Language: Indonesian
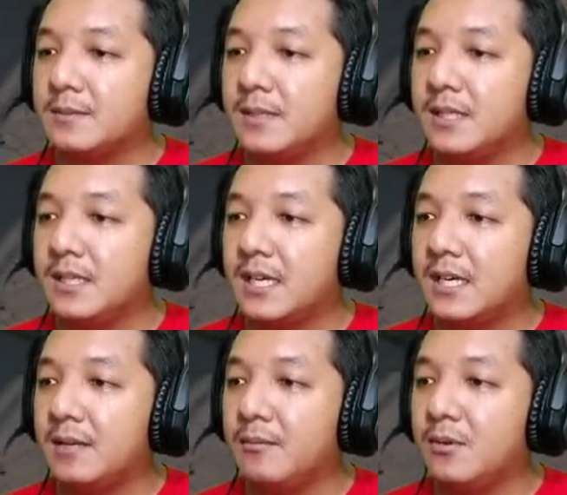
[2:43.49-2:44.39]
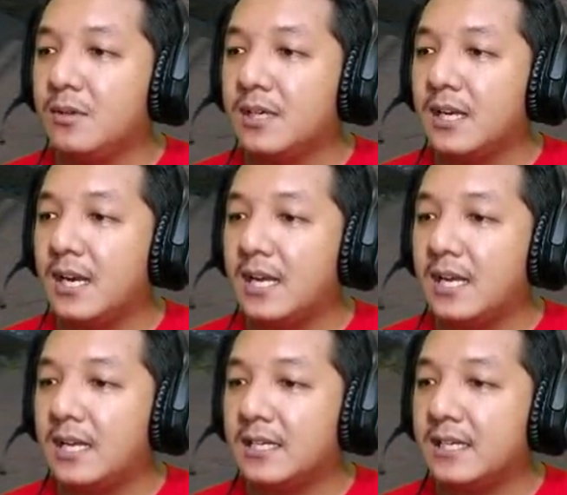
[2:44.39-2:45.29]
menit dari
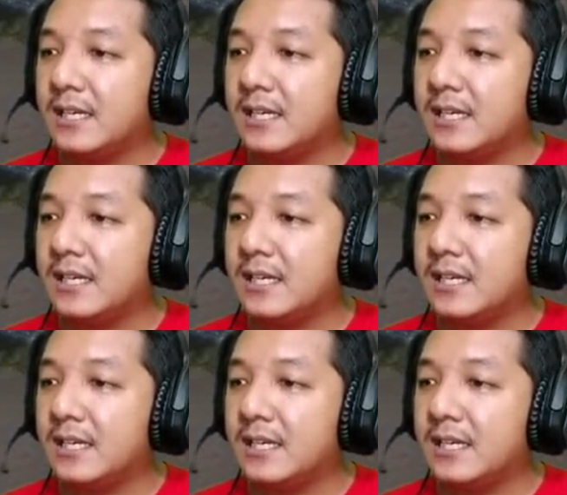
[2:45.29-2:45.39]
Muntilan